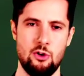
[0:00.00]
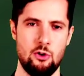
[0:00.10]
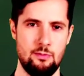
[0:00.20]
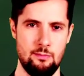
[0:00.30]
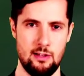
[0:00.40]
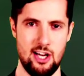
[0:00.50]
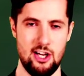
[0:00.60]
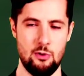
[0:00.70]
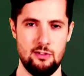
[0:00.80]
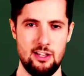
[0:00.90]
ومهما
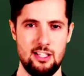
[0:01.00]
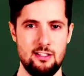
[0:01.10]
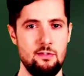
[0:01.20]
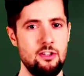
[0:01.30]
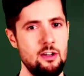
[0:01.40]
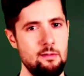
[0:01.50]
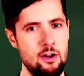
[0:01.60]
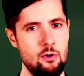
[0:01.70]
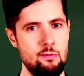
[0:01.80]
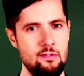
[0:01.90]
حاولنا ان ندرك
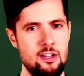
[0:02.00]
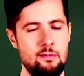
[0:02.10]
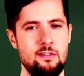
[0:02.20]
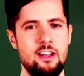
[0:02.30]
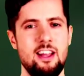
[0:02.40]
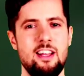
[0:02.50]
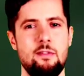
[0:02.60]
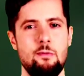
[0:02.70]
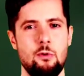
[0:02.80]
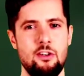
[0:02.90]
ما هم فيه من
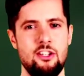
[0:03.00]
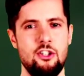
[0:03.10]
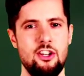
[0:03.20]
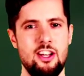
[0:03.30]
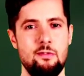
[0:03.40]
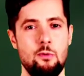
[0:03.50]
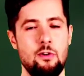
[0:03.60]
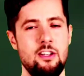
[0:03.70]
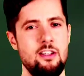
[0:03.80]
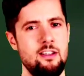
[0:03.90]
نعيم وتشريف
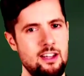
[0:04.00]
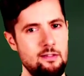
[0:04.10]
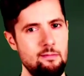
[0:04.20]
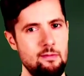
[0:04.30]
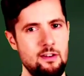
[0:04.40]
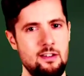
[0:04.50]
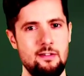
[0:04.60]
وتكريم